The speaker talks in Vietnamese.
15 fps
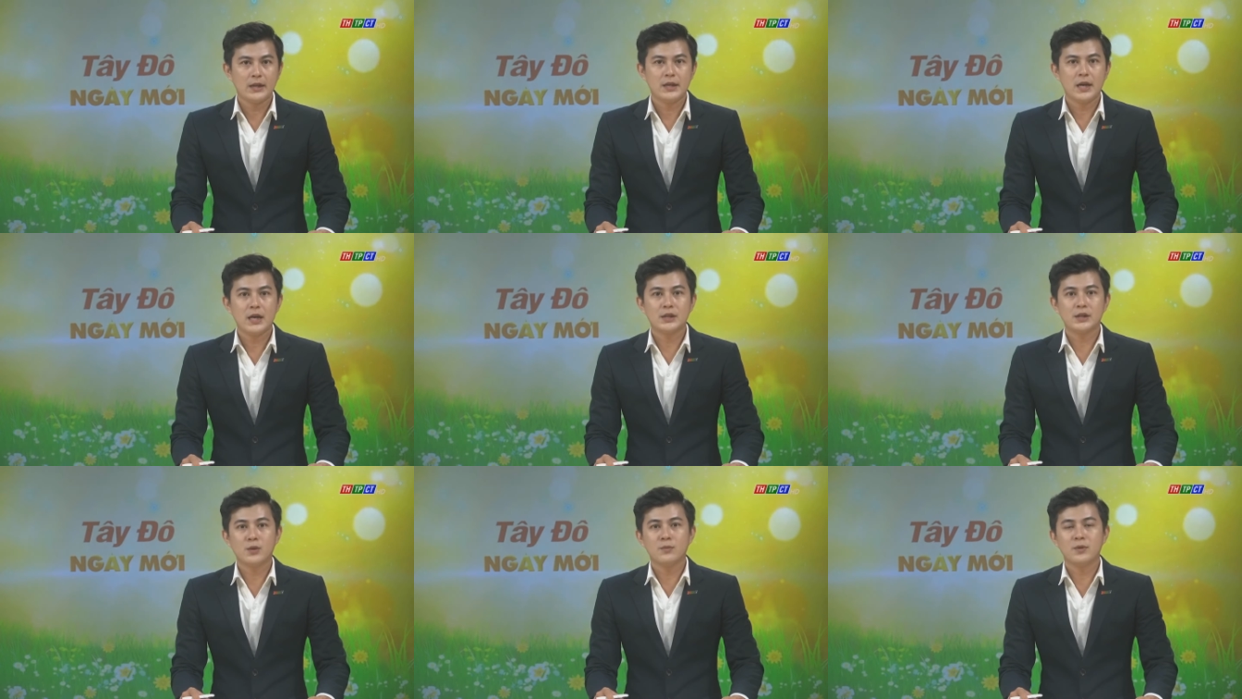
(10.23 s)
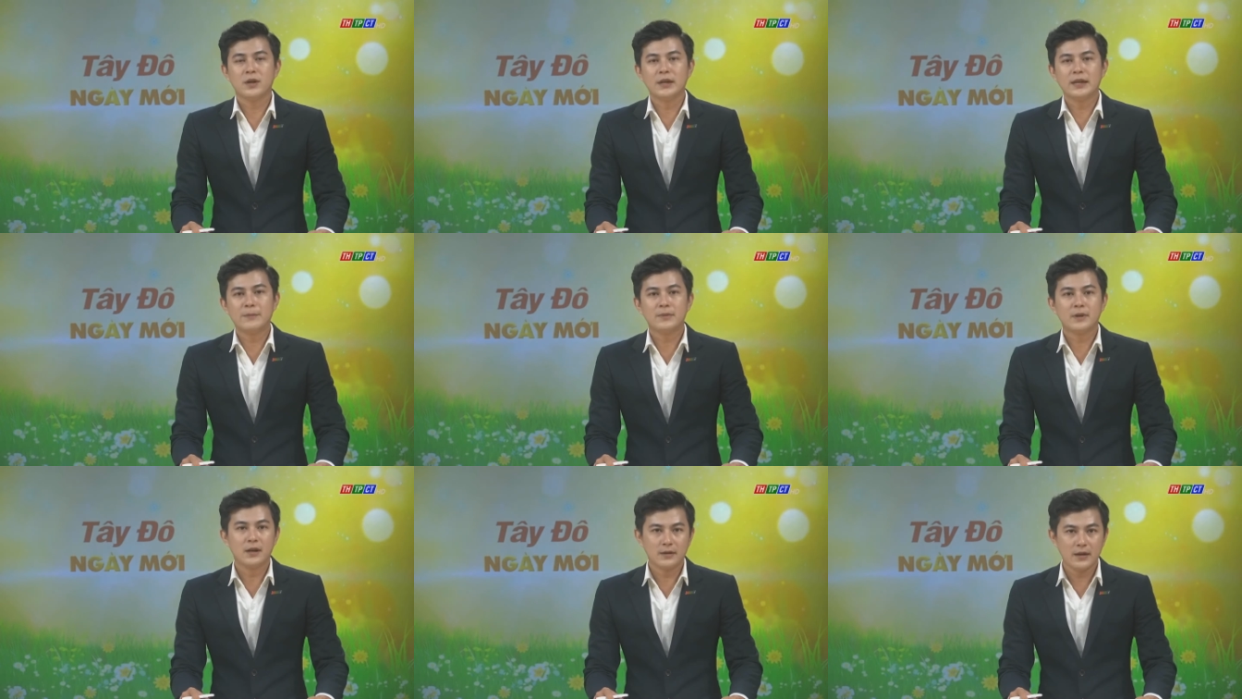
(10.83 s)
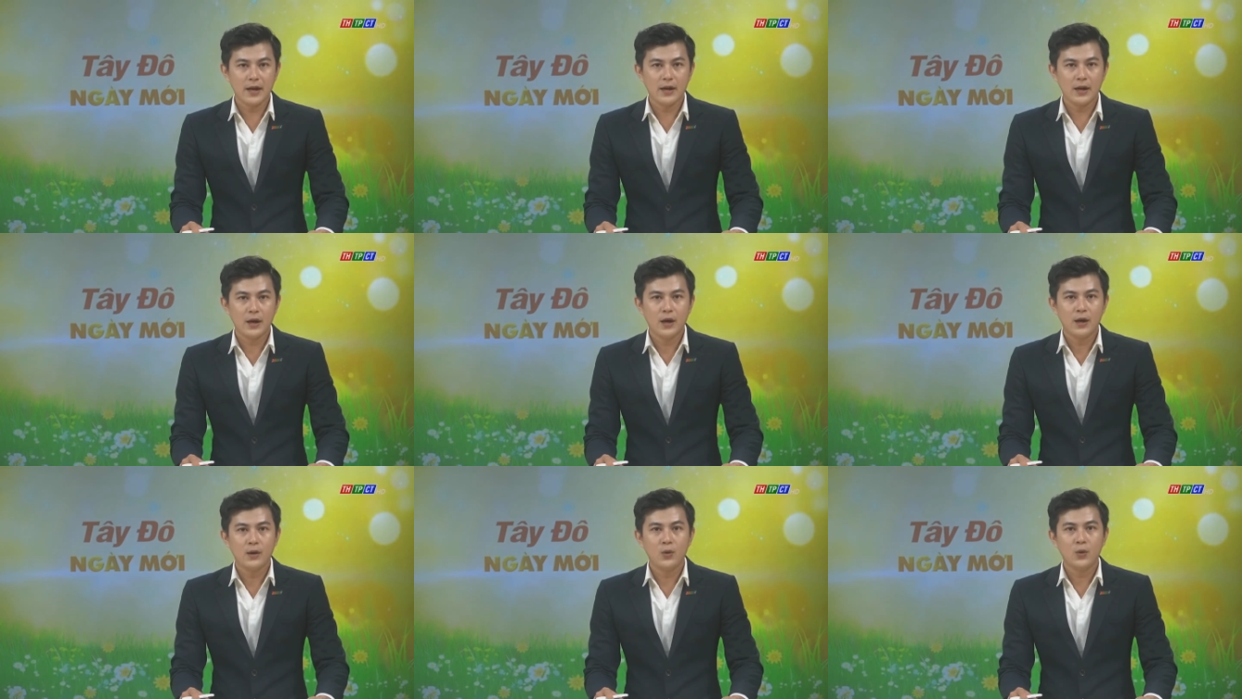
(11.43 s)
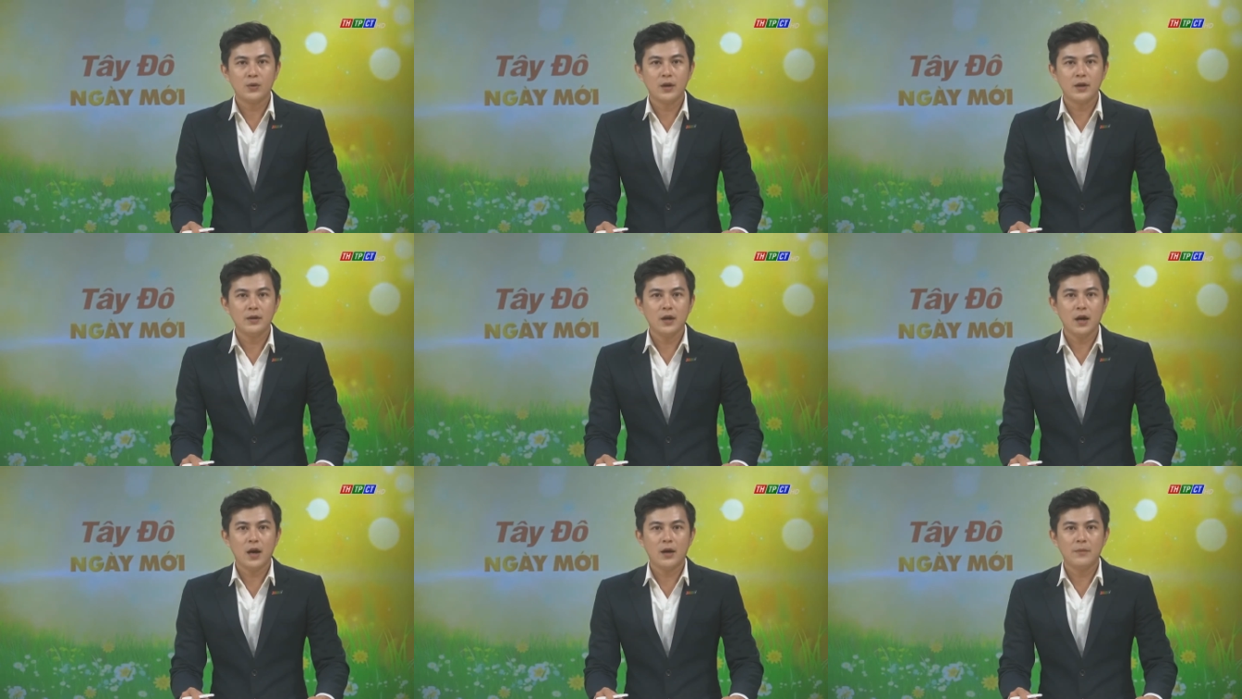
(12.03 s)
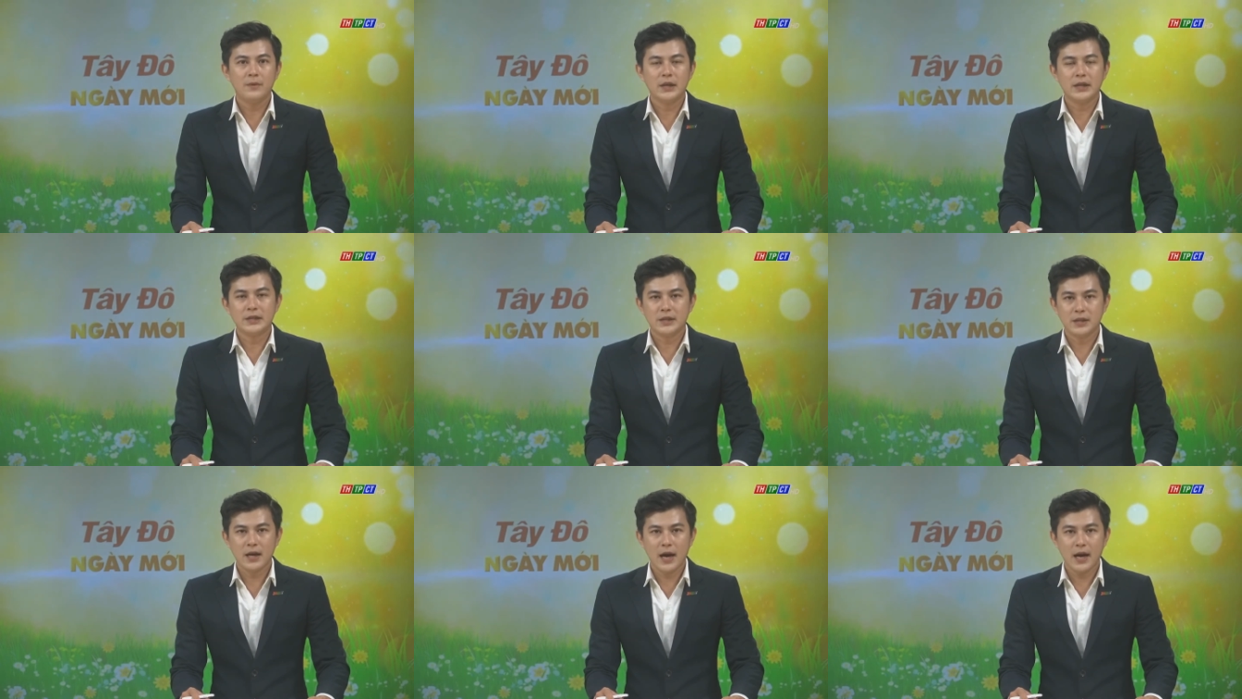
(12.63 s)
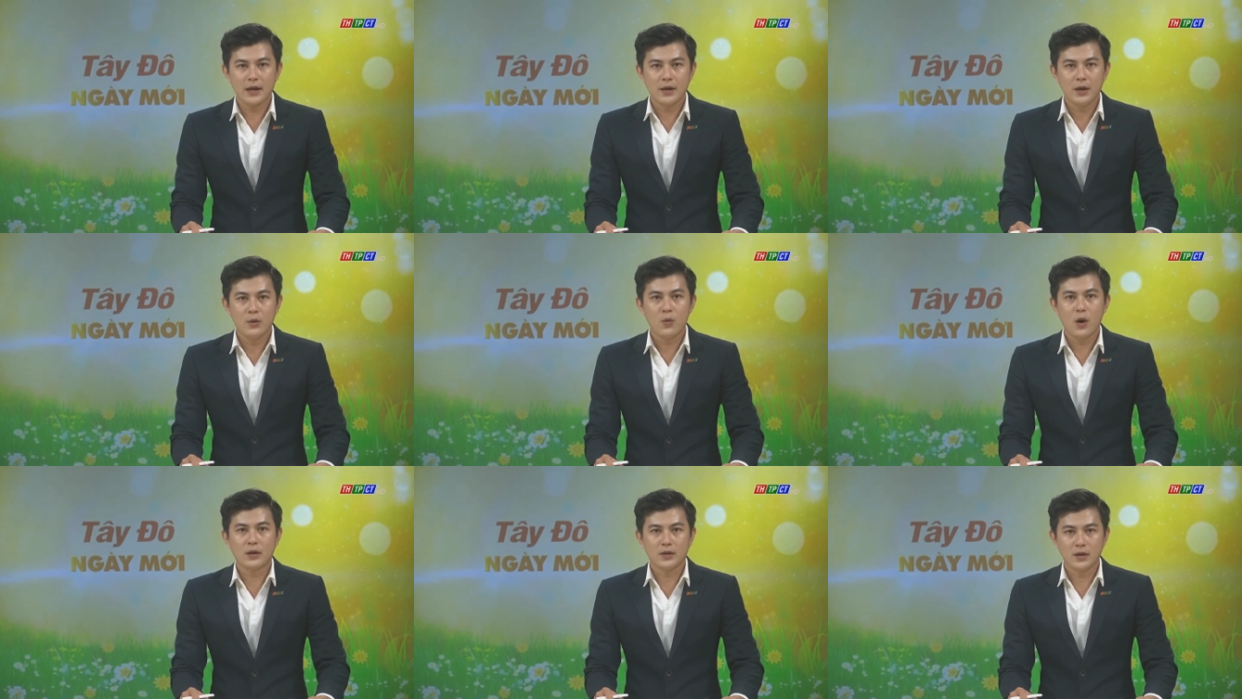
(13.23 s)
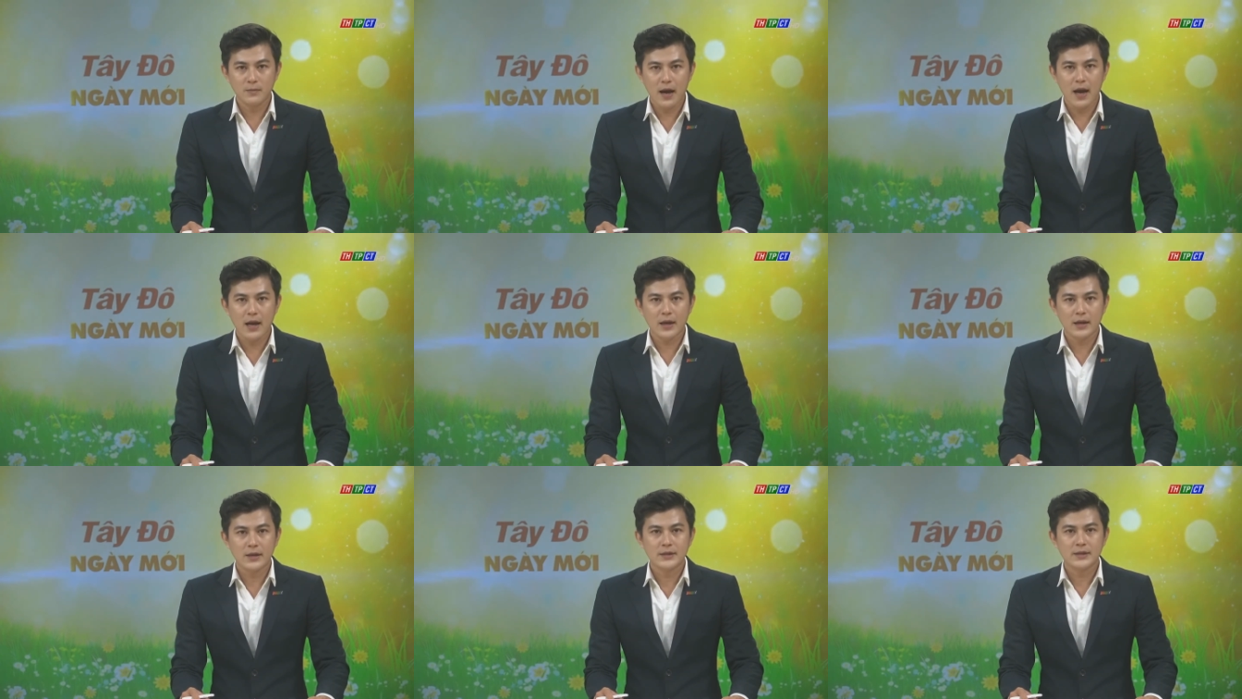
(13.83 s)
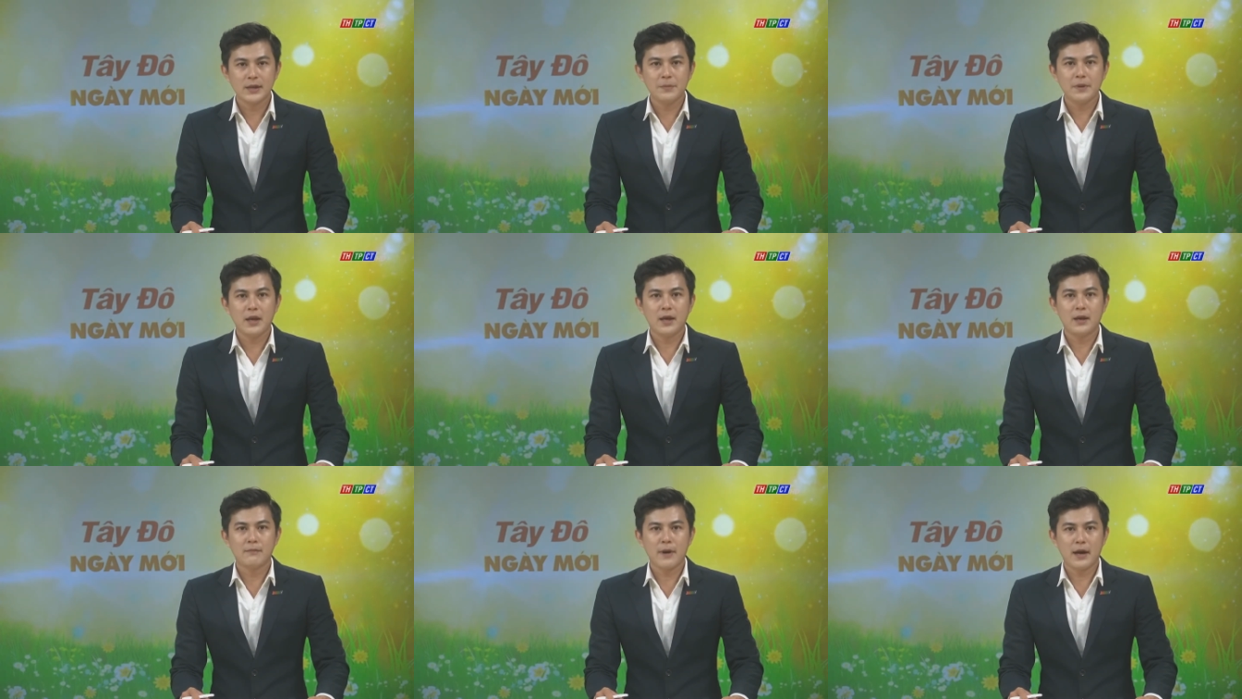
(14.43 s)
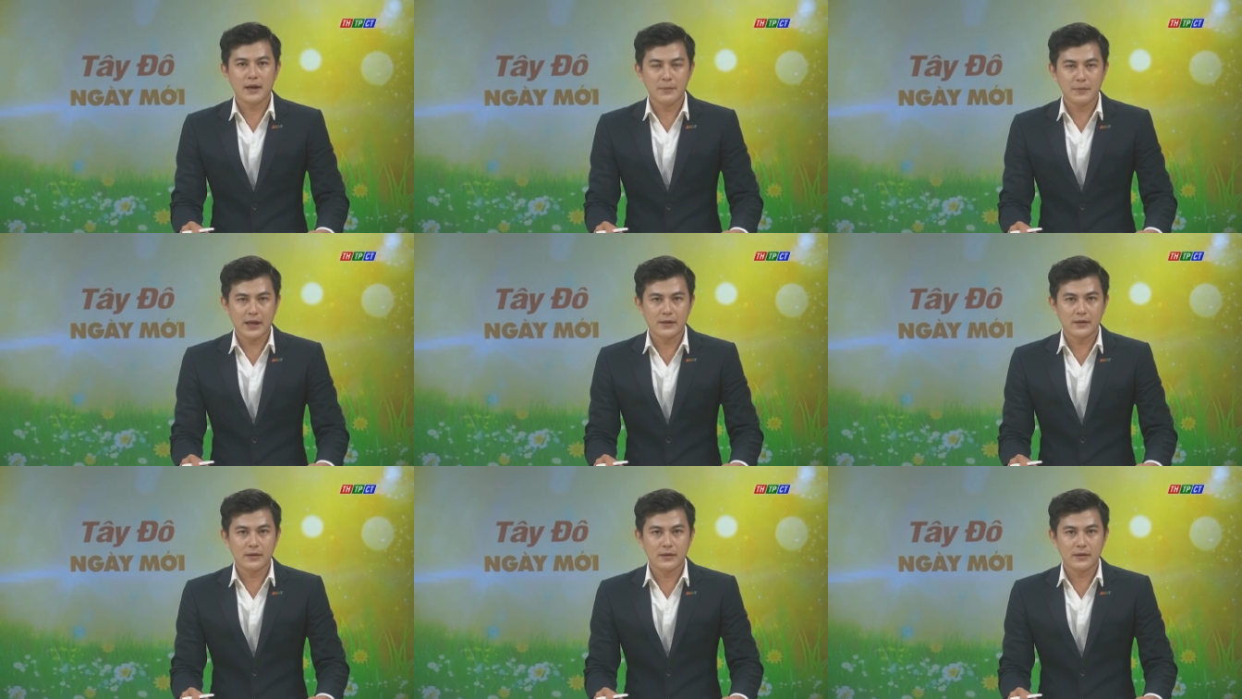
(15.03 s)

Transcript: và trong những năm gần đây luôn đứng ở vị trí thứ hai hoặc thứ ba xét về mặt kim ngạch.